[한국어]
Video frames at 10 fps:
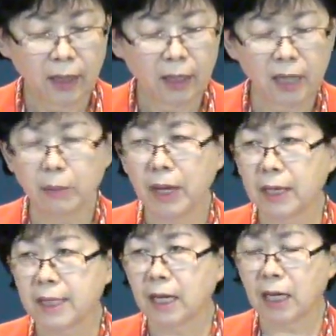예배의
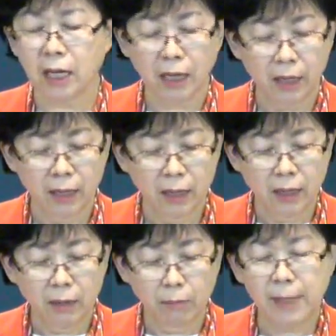자리,
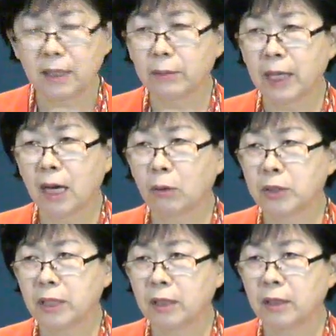말씀에
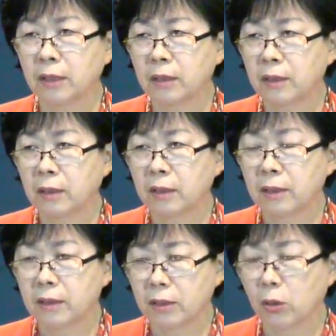나오신
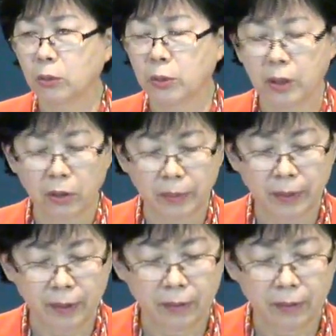성도 여러분.